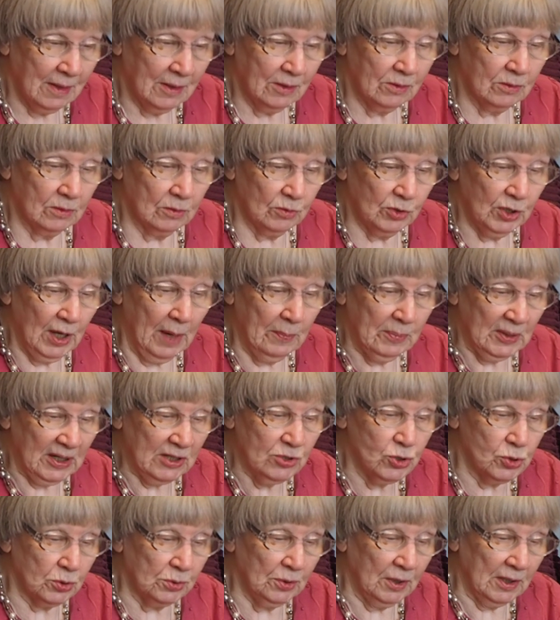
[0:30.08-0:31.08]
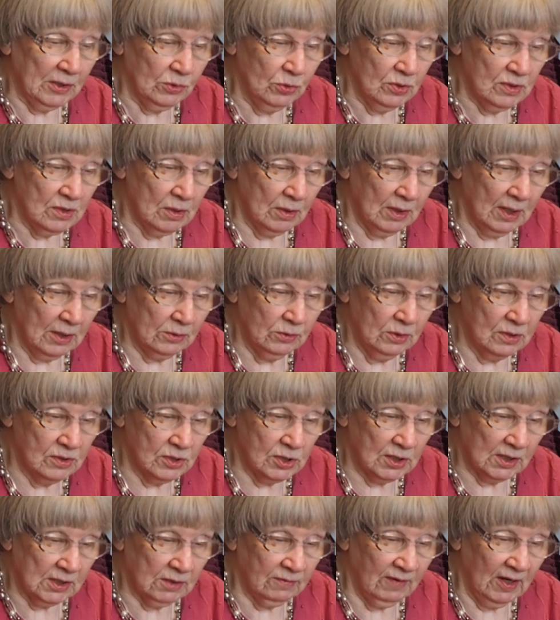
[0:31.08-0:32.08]
Ну, я прочту одно, одно
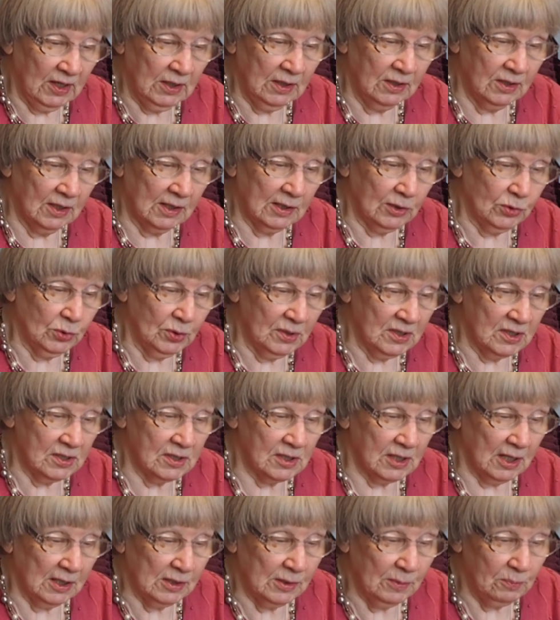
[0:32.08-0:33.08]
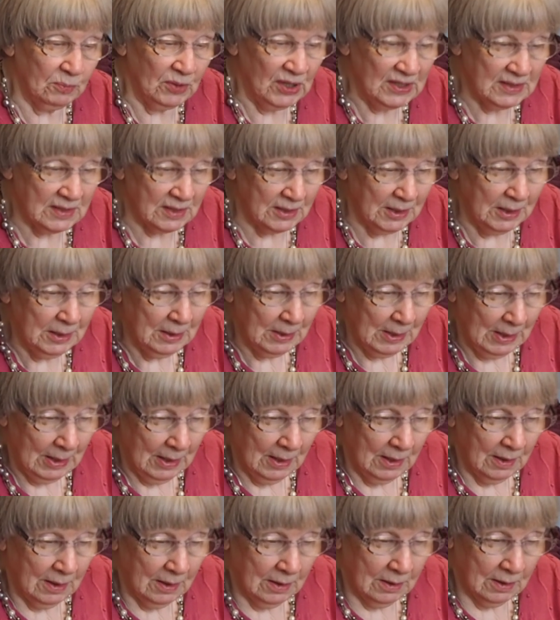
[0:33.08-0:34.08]
стихотворение, которое стало песней.
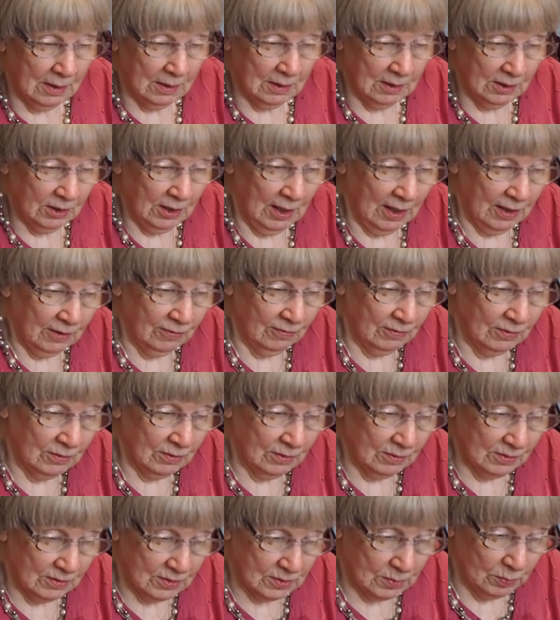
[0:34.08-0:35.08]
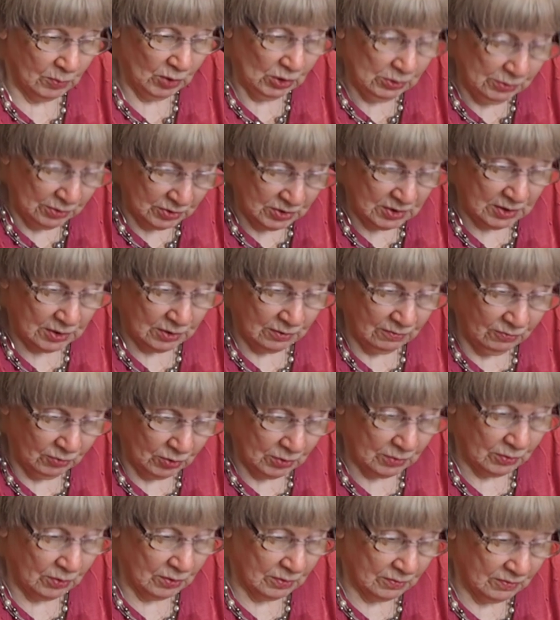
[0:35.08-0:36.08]
Э, я с мелодией
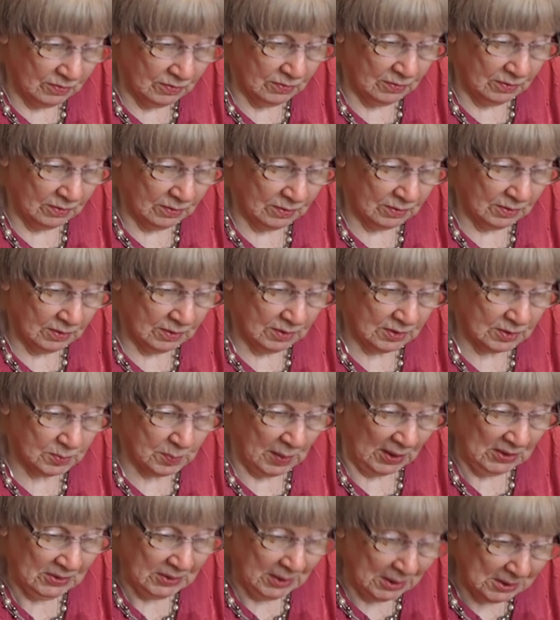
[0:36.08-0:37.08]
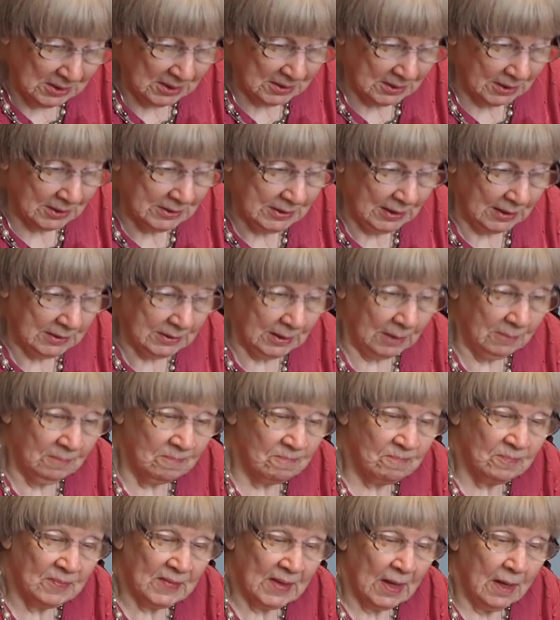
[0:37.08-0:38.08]
его исполняла когда-то.
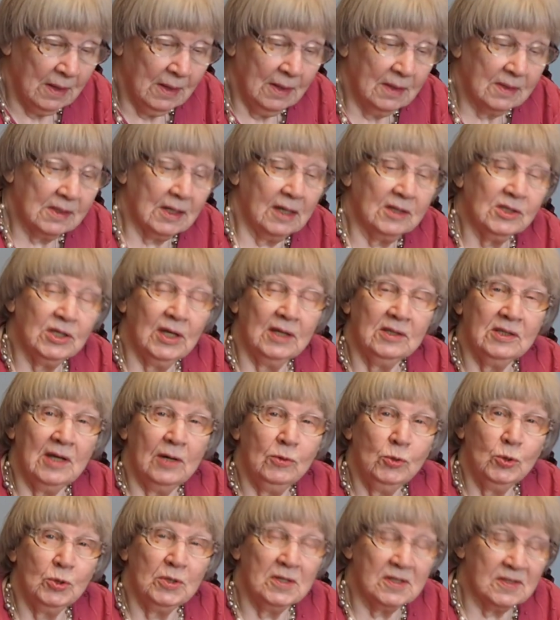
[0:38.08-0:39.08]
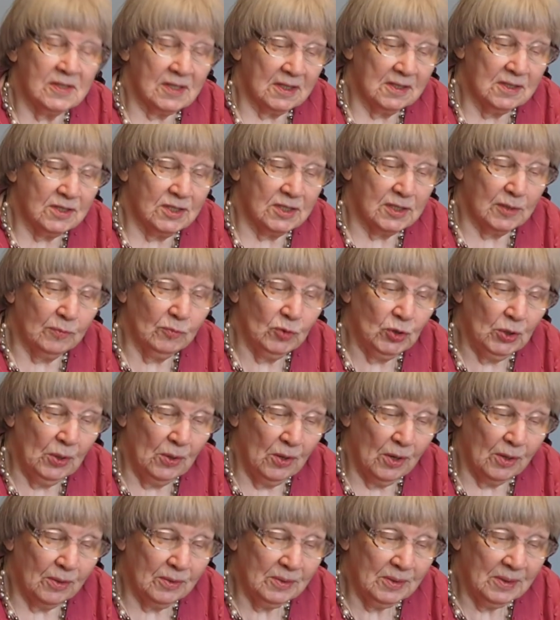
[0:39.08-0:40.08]
Когда на улицах
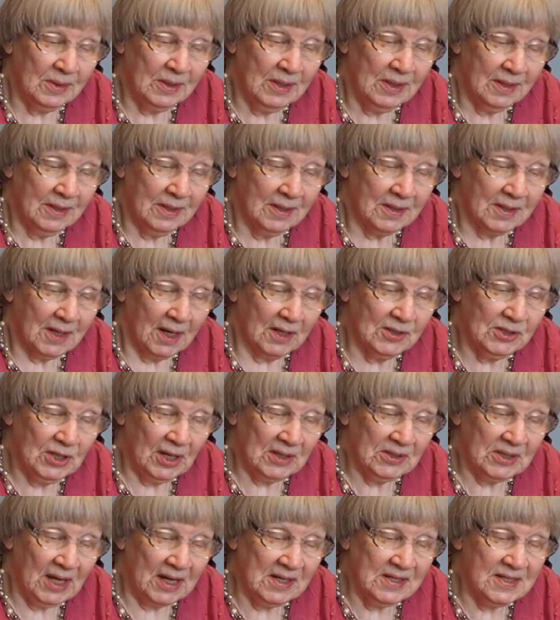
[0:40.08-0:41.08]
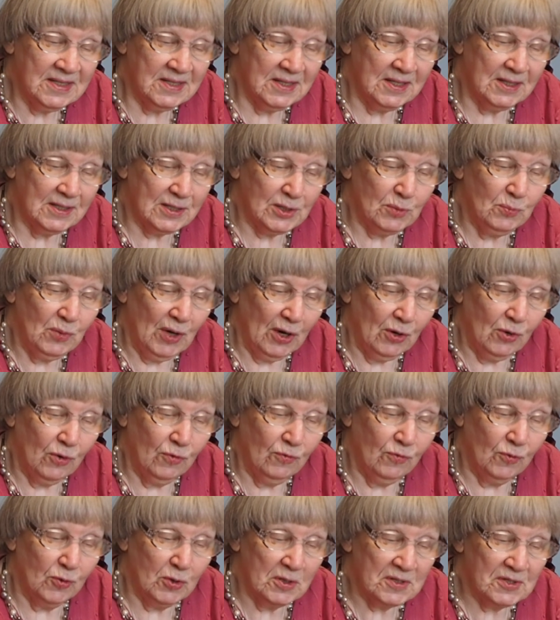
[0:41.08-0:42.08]
темно, когда такси тебя
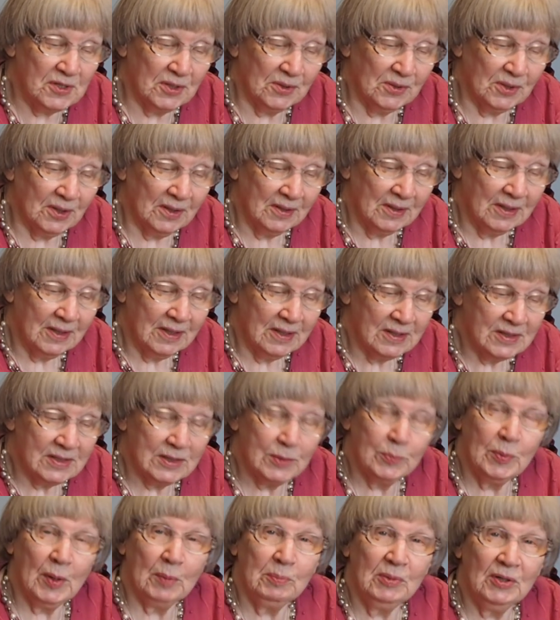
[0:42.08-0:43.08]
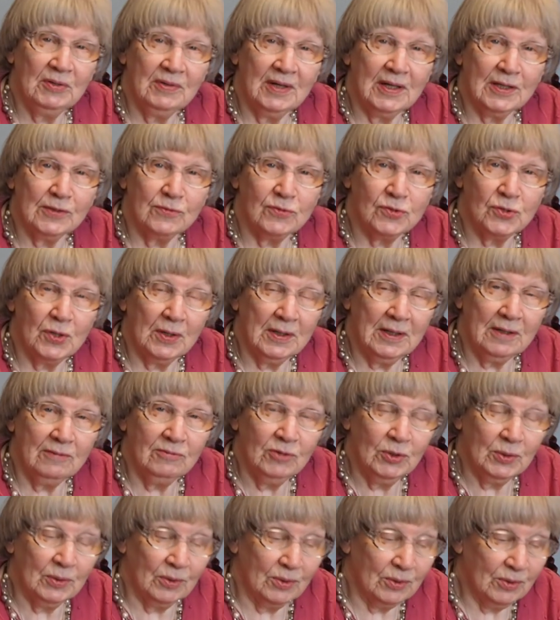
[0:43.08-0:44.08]
увозит, тебе бывает все
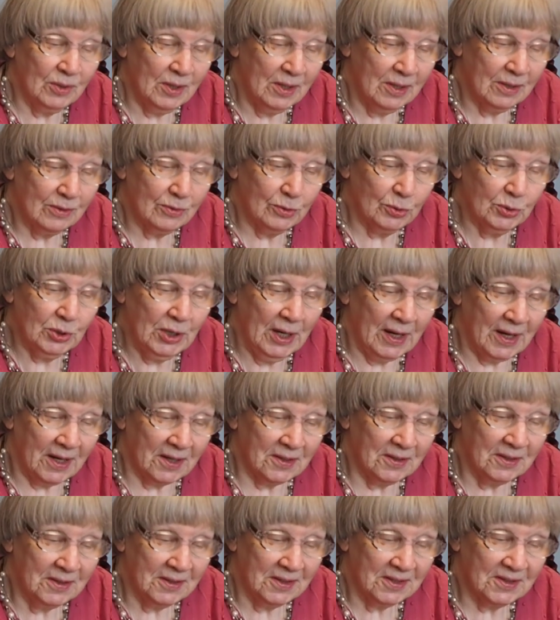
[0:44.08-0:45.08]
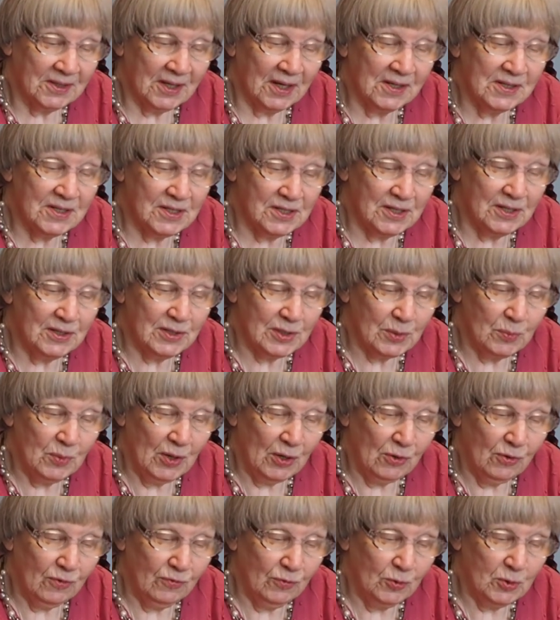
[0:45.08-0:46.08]
равно, куда такси тебя
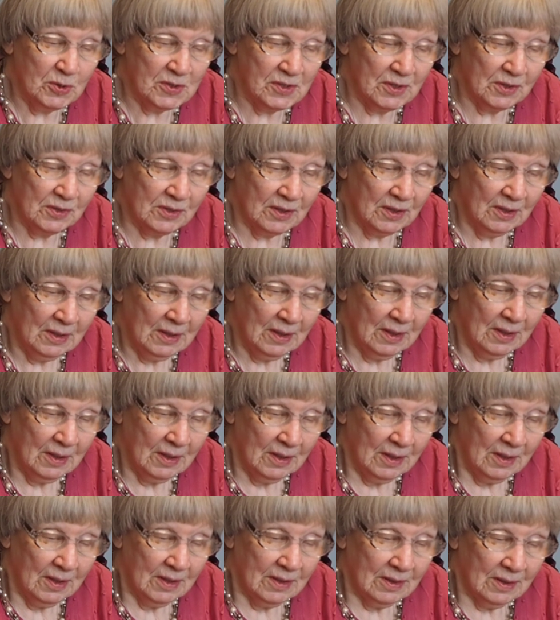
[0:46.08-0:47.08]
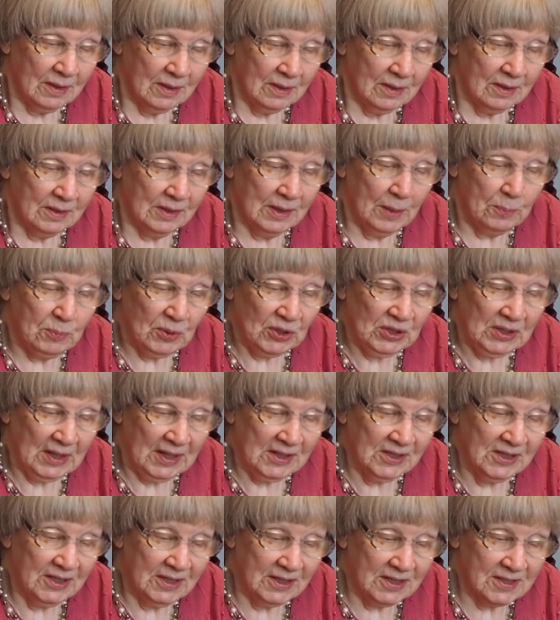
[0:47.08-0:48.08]
увозит. На
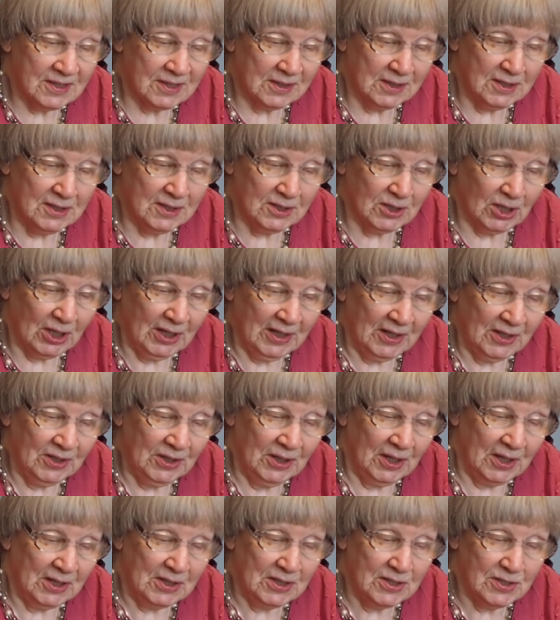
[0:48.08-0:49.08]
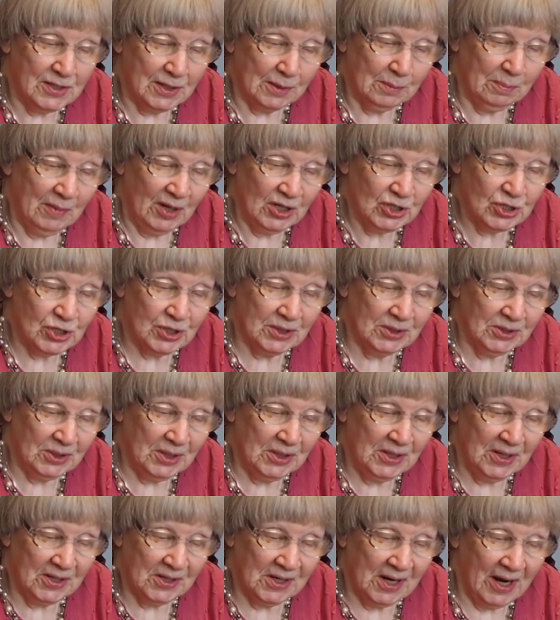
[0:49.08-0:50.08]
Петроградской стороне летит машина
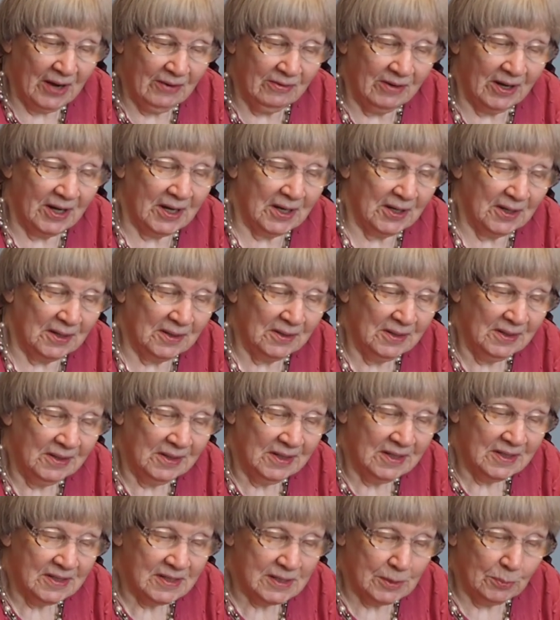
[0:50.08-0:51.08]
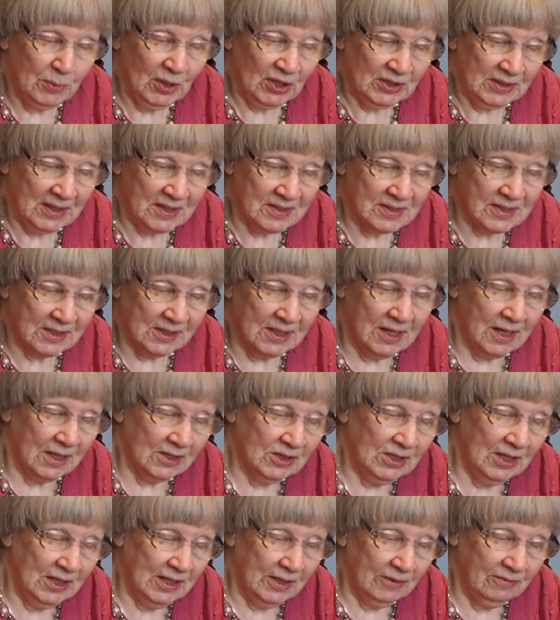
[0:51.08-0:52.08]
легковая, тебя тоска
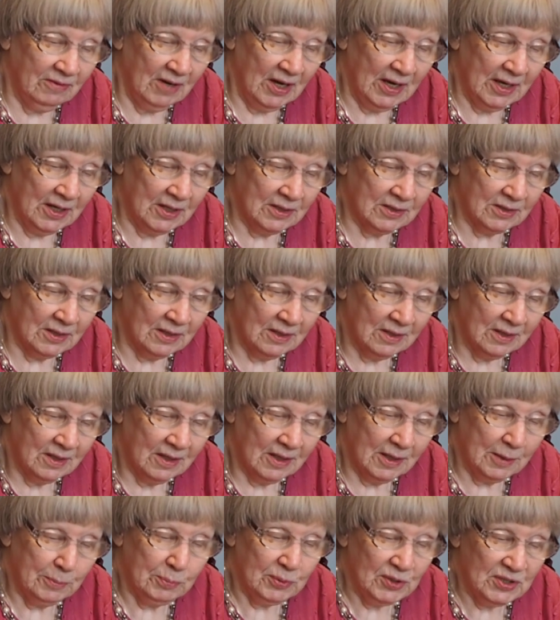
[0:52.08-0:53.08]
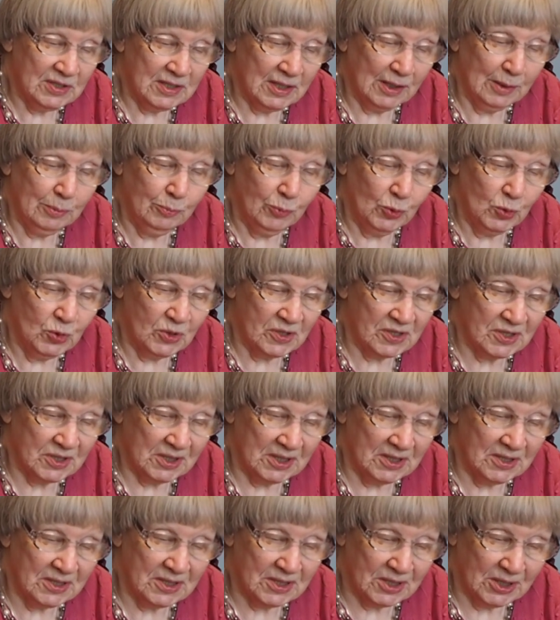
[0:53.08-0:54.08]
одолевает о
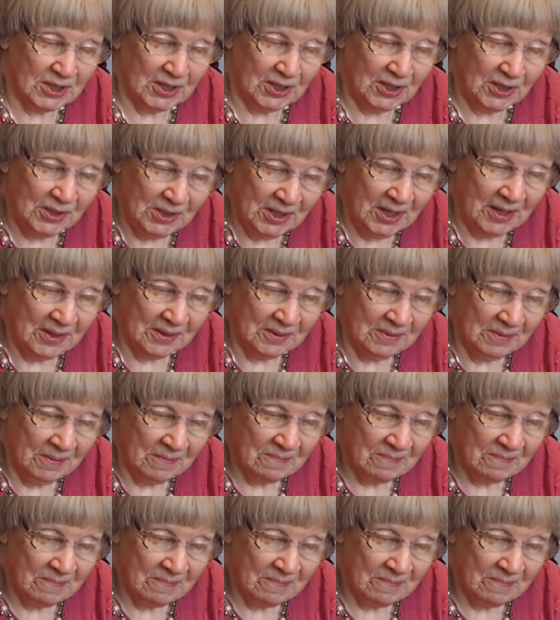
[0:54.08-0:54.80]
петербургской старине.